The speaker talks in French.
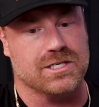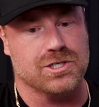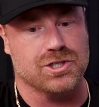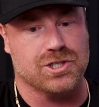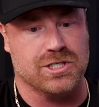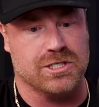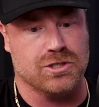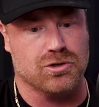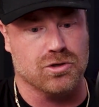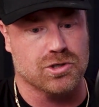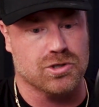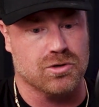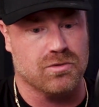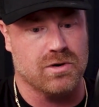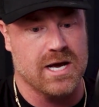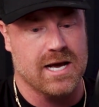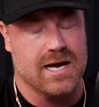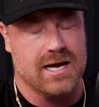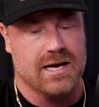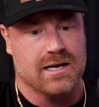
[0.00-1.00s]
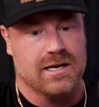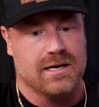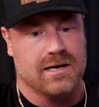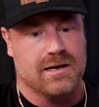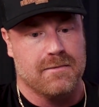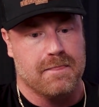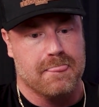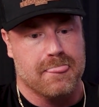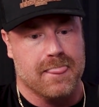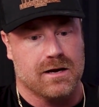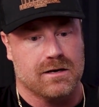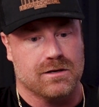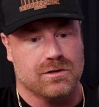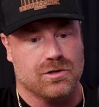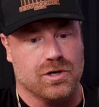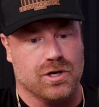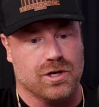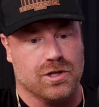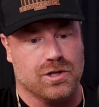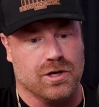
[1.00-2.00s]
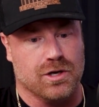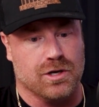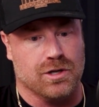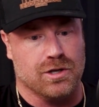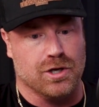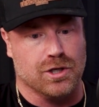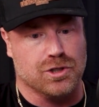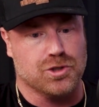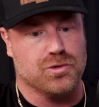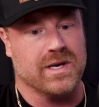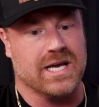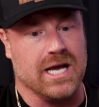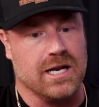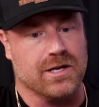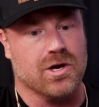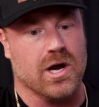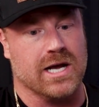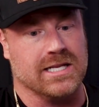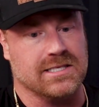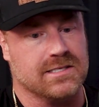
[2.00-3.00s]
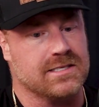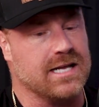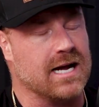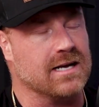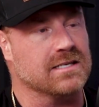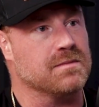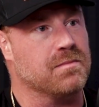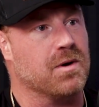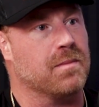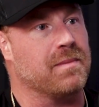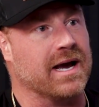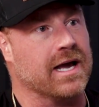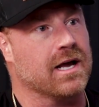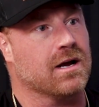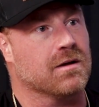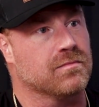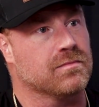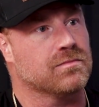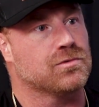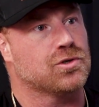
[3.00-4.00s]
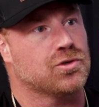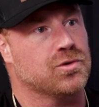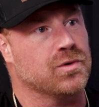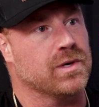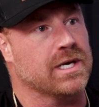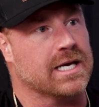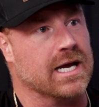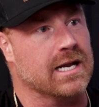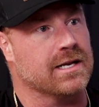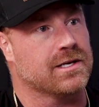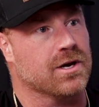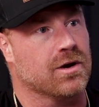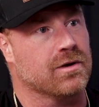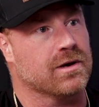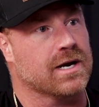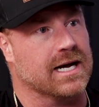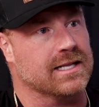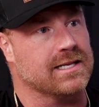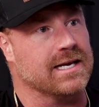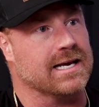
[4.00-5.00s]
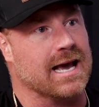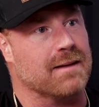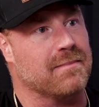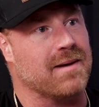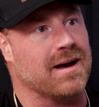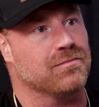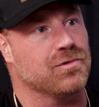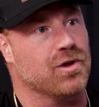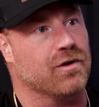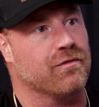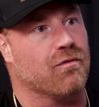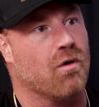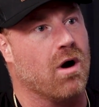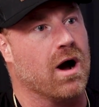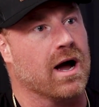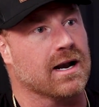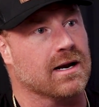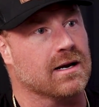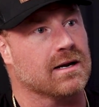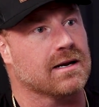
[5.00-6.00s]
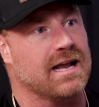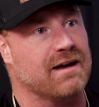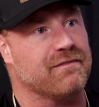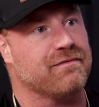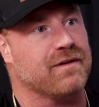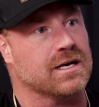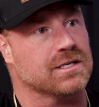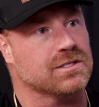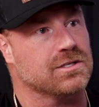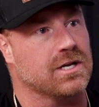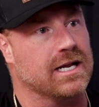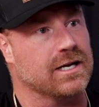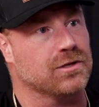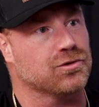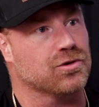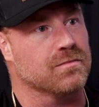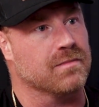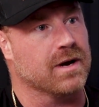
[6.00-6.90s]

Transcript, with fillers: Tu sais, je dis toujours, de, tuer quelqu'un à distance, c'est pas pareil comme tuer quelqu'un quand tu es capable de voir la face de l'être